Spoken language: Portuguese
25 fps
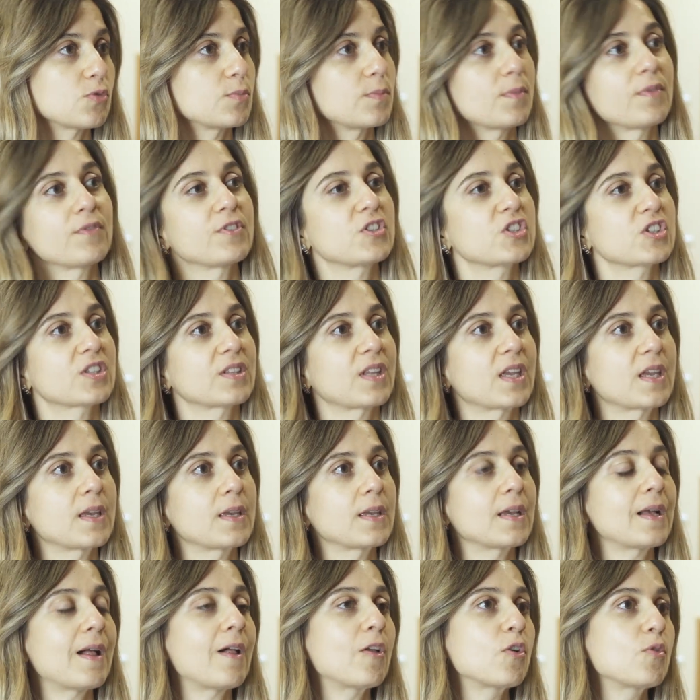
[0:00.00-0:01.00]
uma vez que
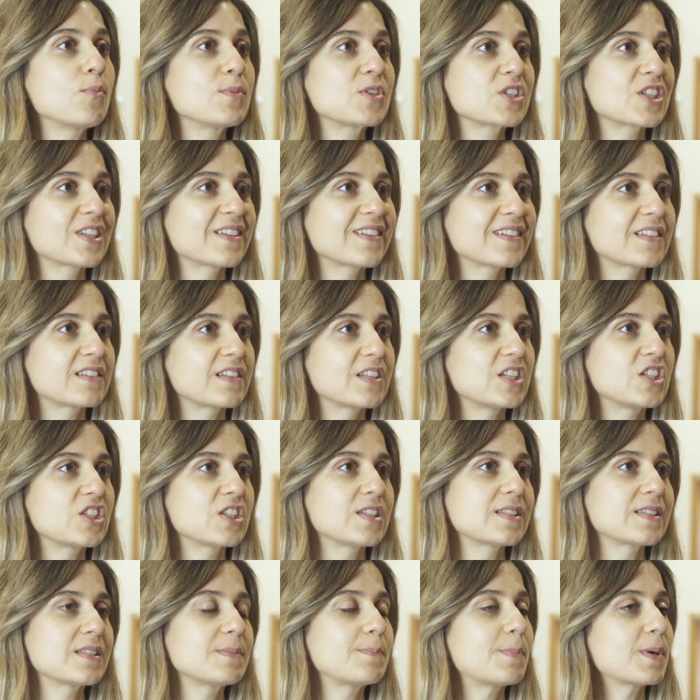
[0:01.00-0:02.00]
têm algumas
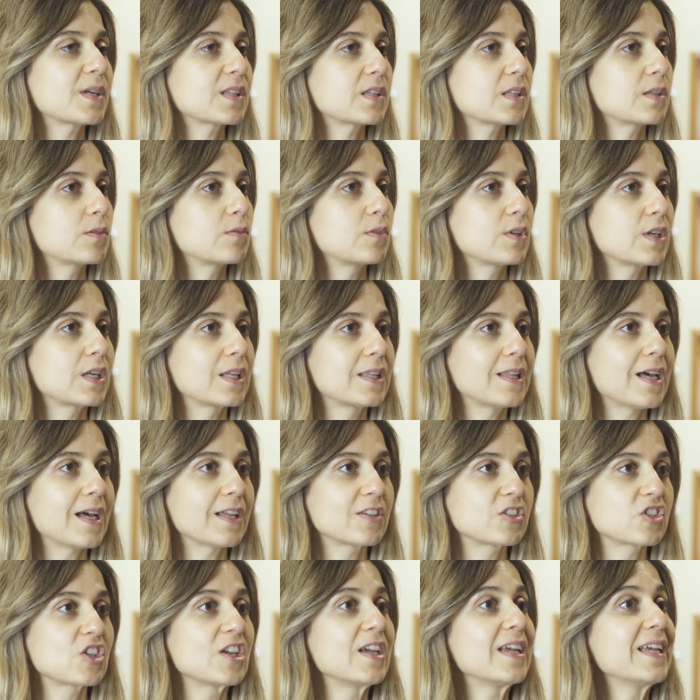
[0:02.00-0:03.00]
características e
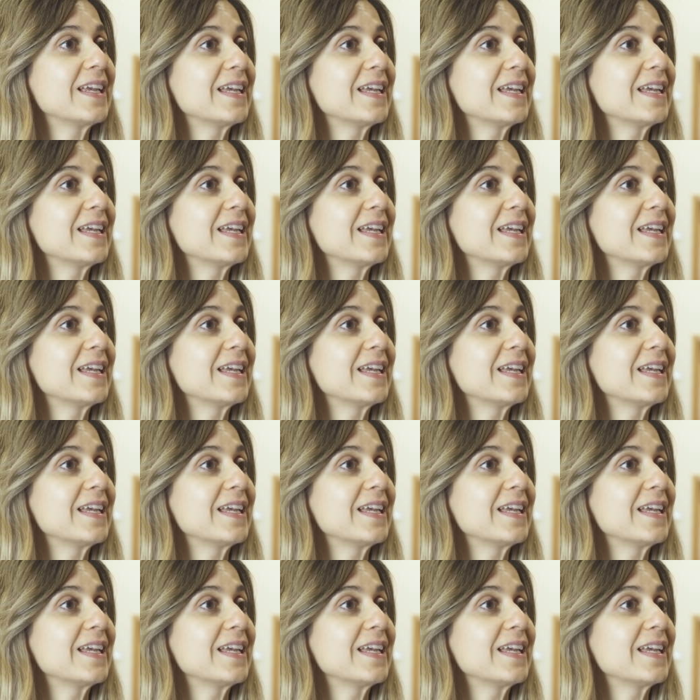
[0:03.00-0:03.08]
particularidades